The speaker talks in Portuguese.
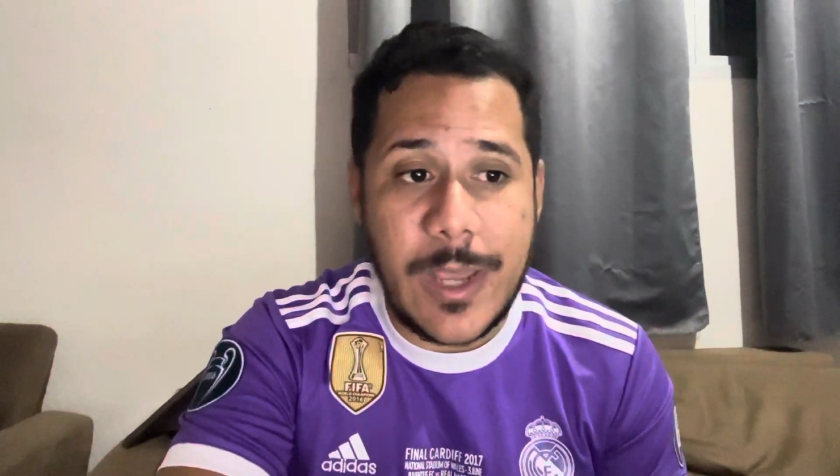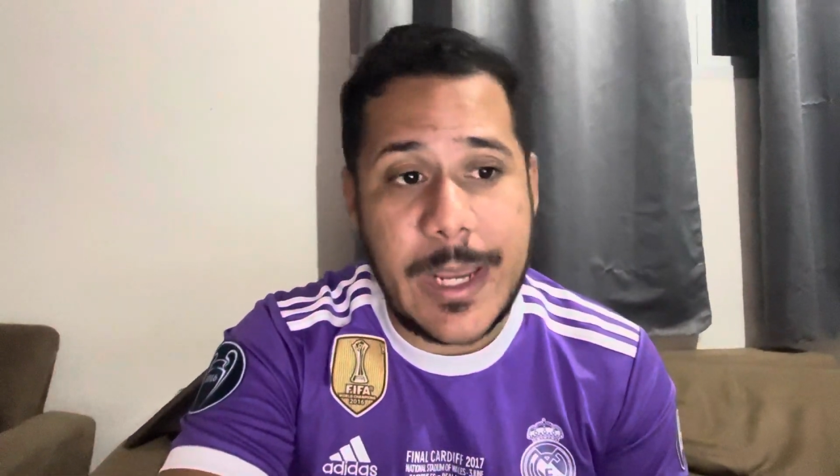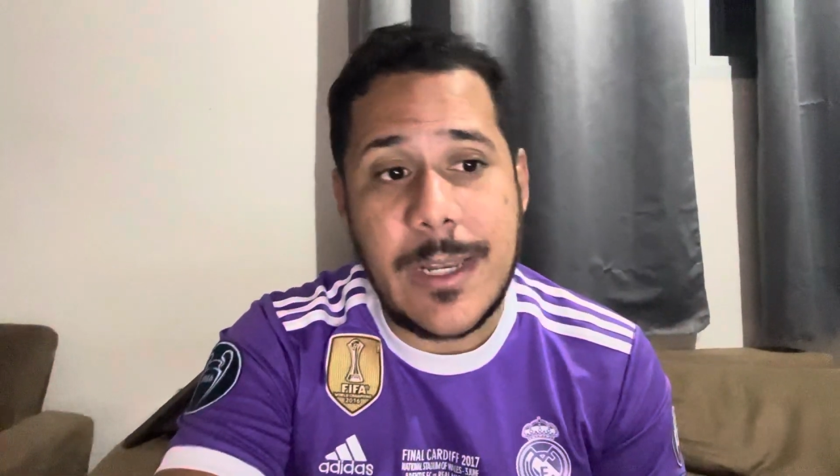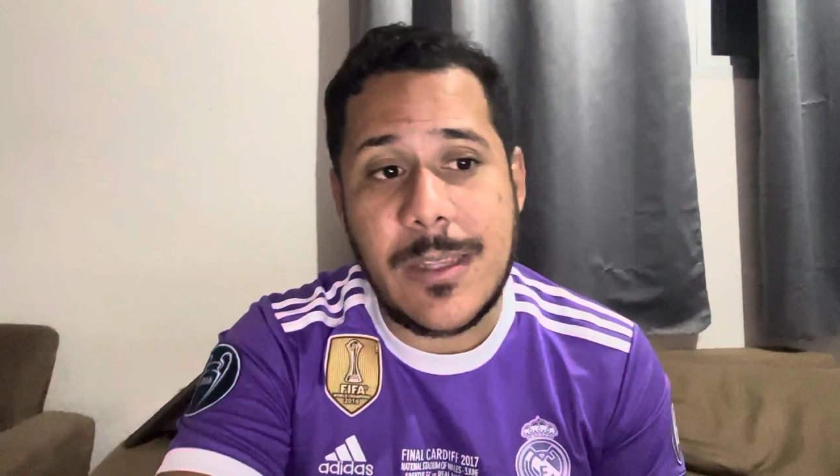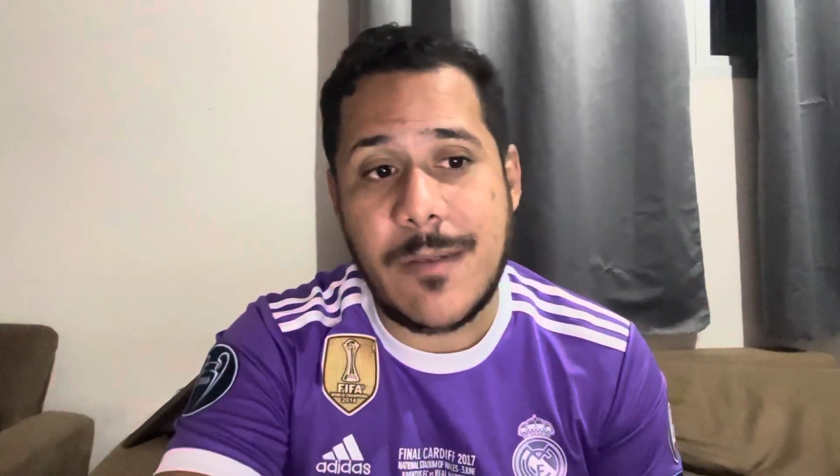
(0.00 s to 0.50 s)
né,
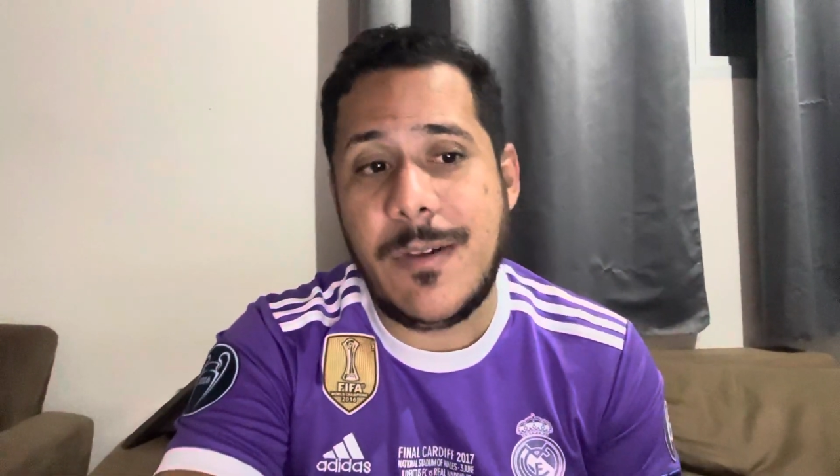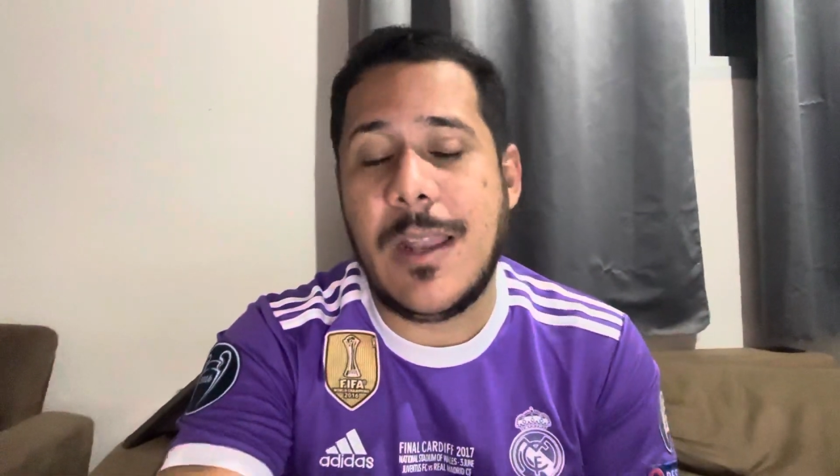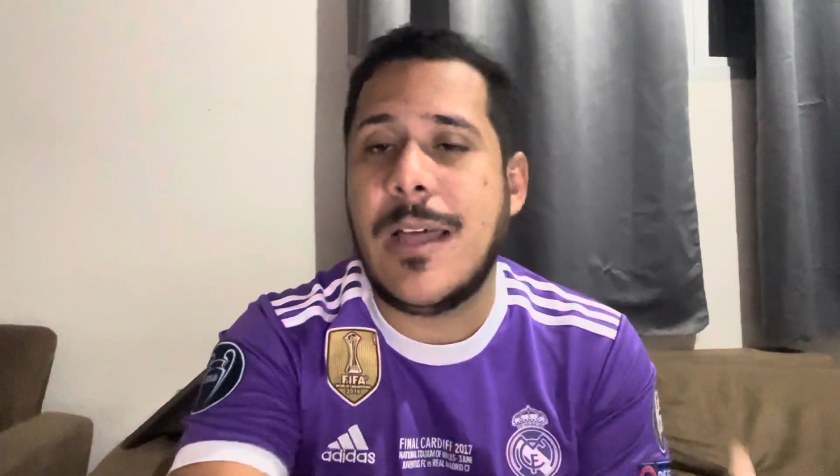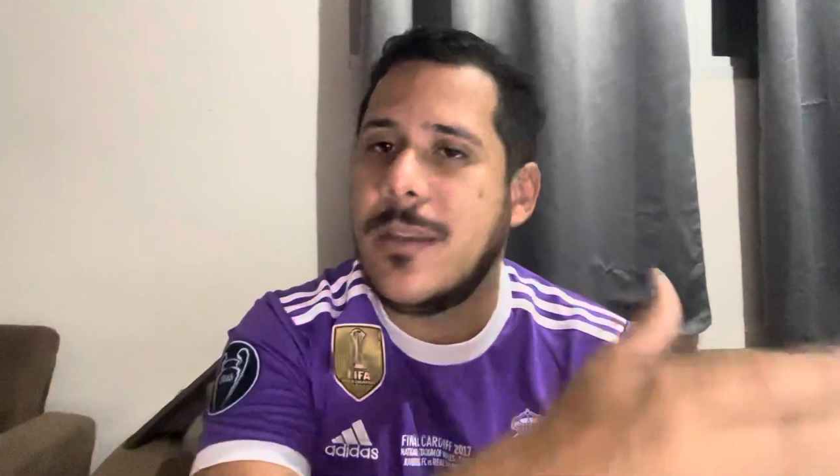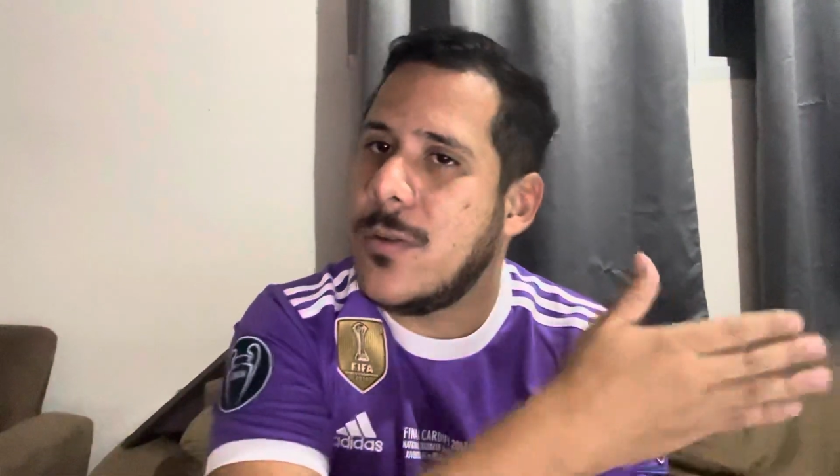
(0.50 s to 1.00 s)
que ele tinha
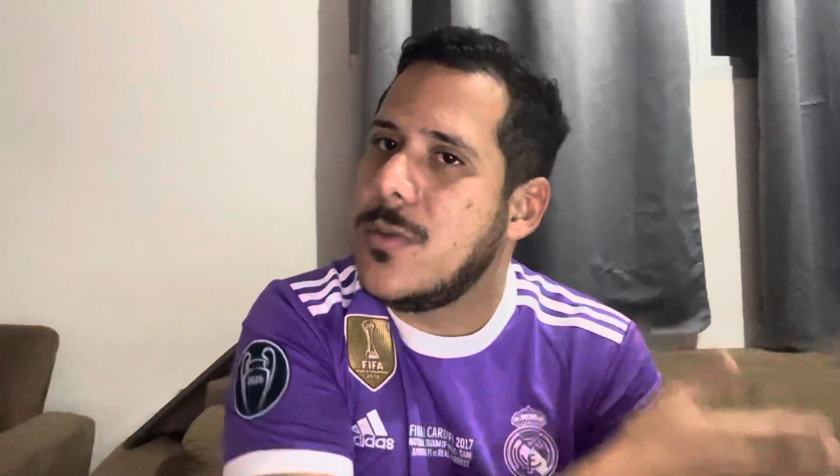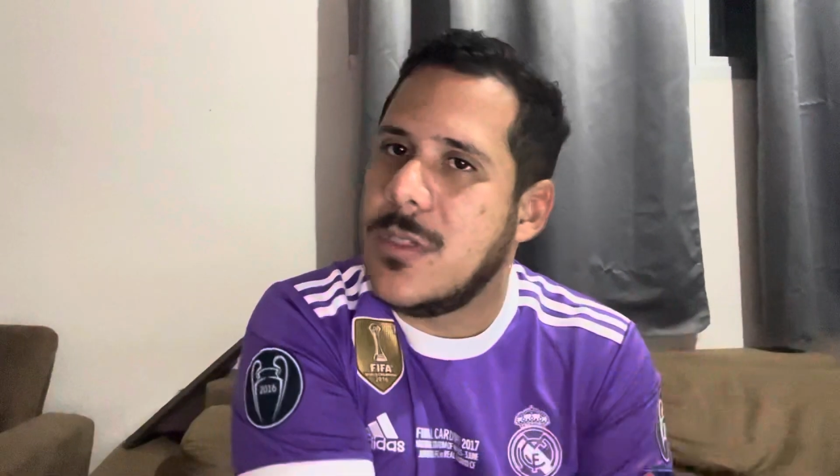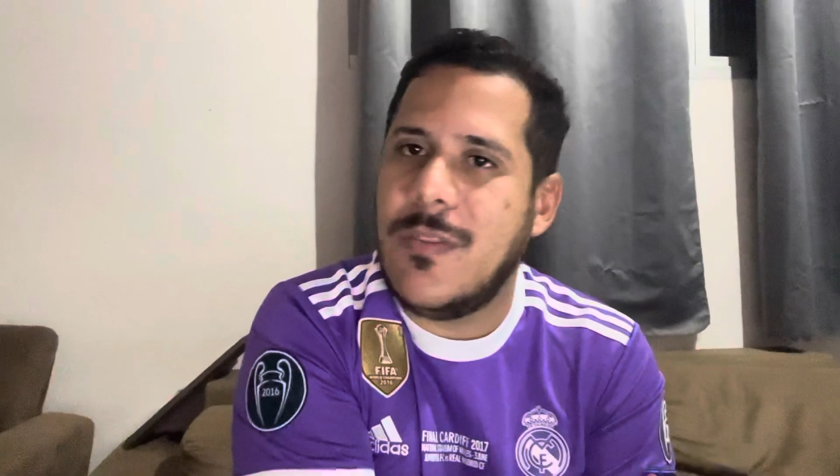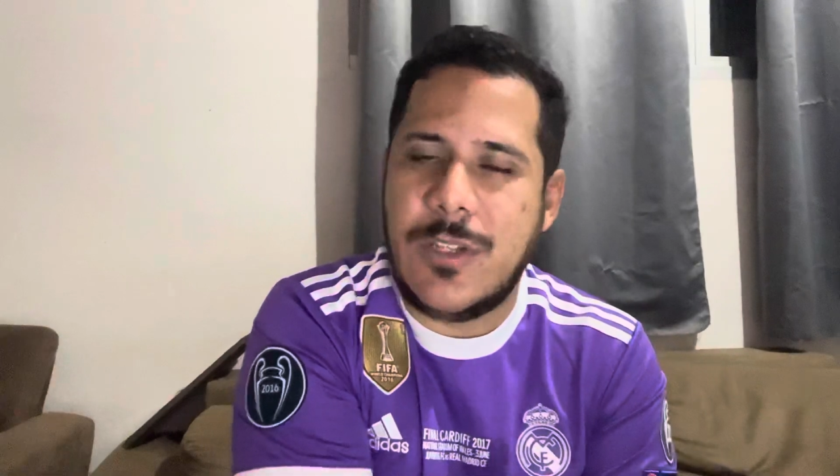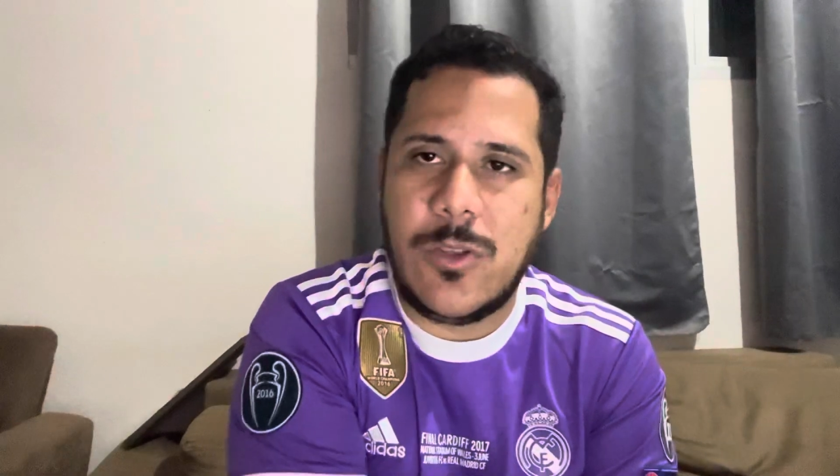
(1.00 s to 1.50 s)
falado,
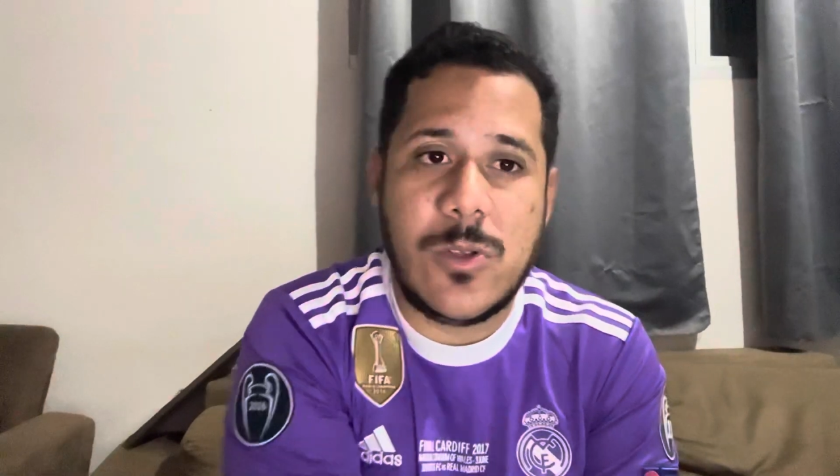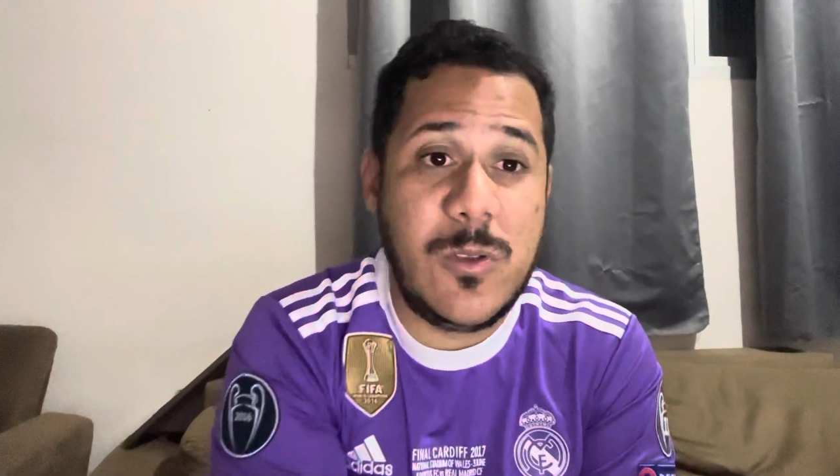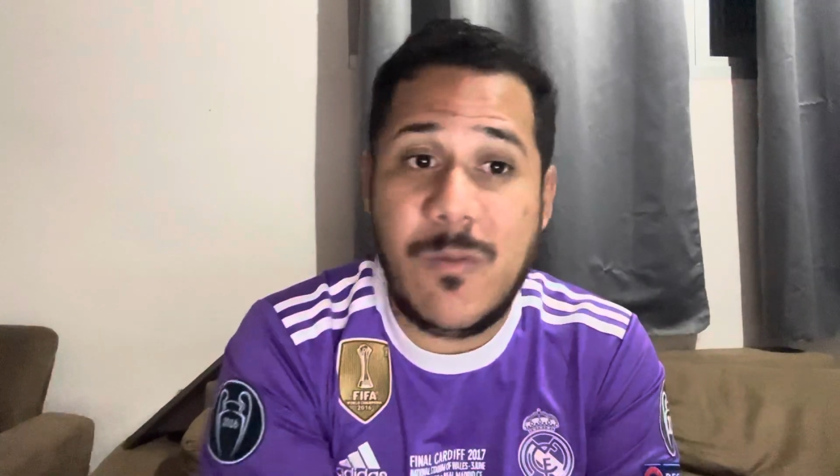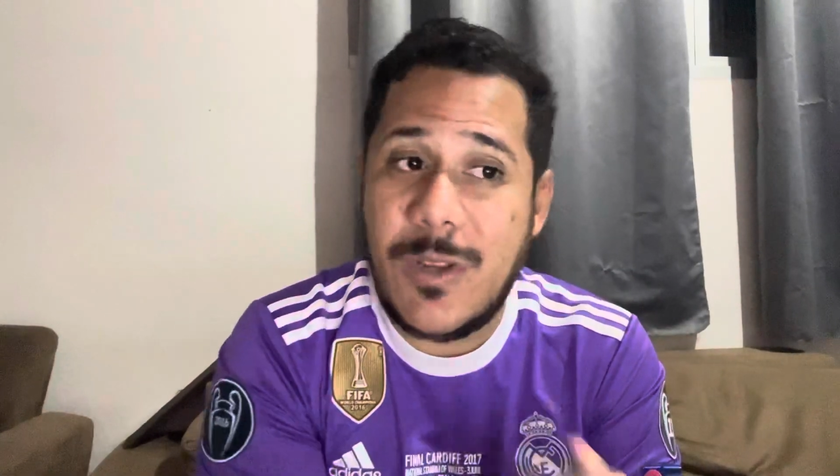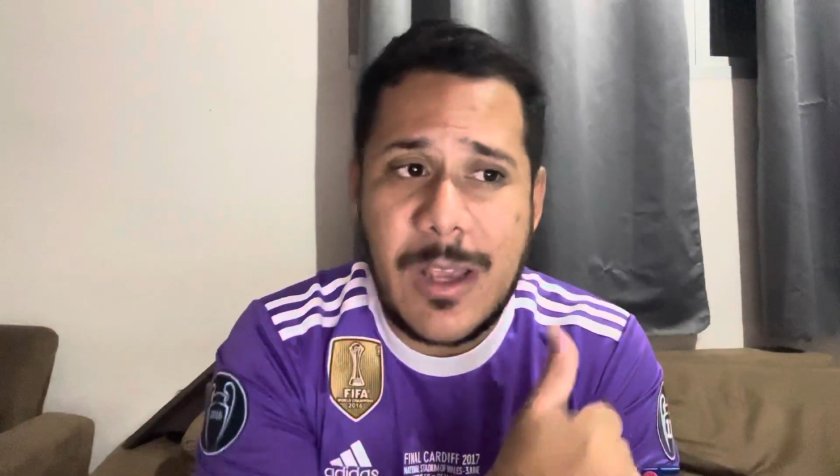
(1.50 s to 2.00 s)
inclusive a gente
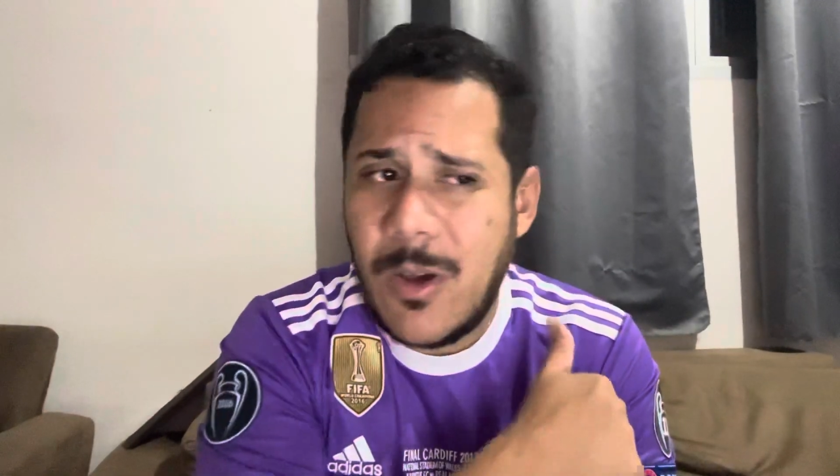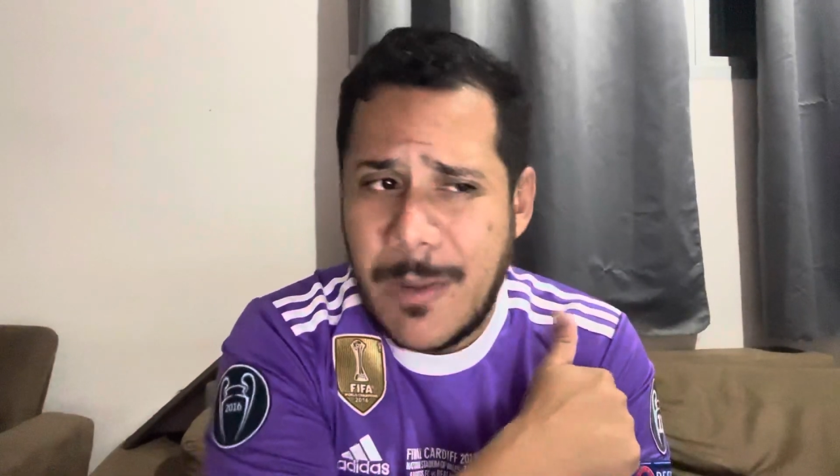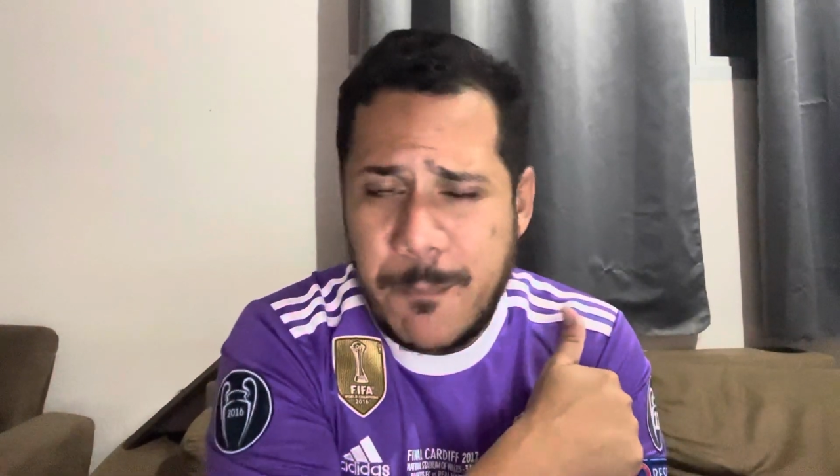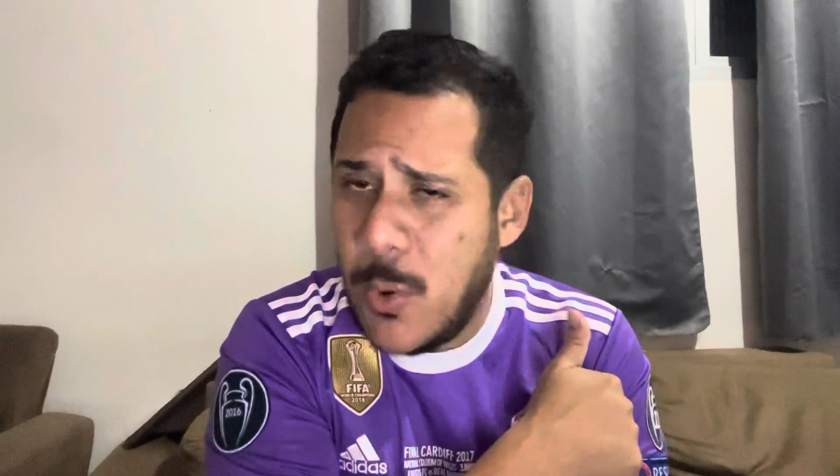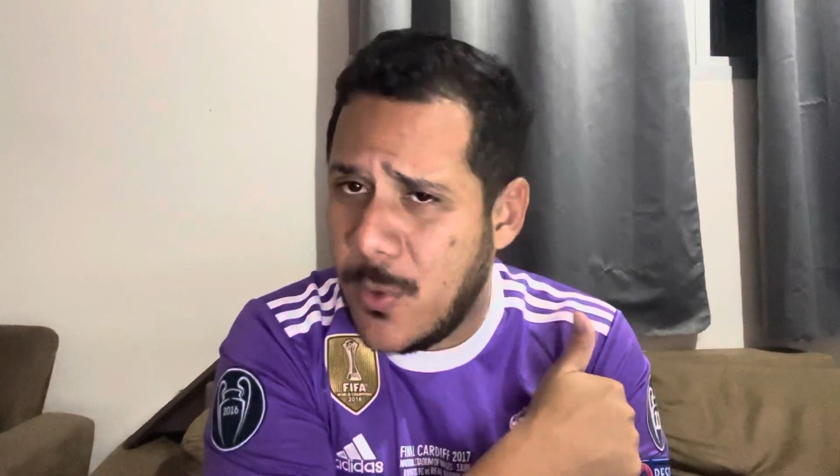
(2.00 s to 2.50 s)
trouxe um vídeo agora
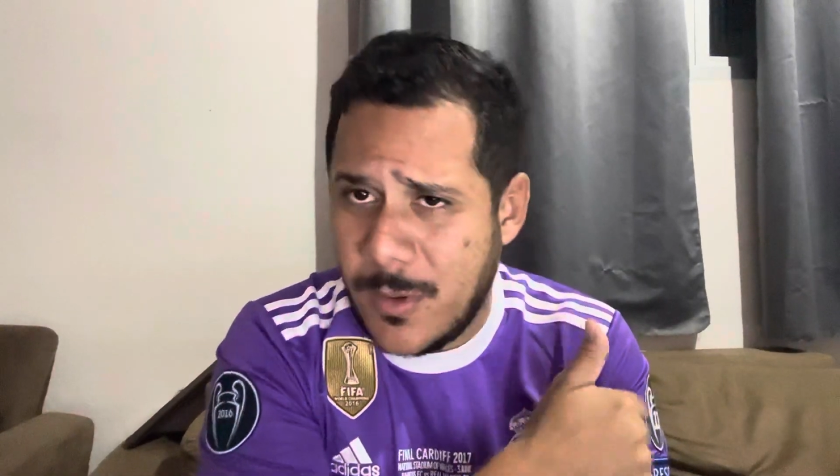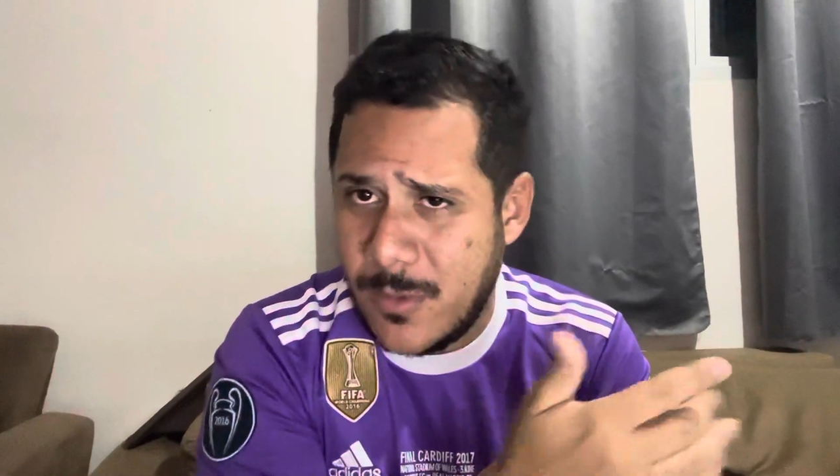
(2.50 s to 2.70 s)
há pouco,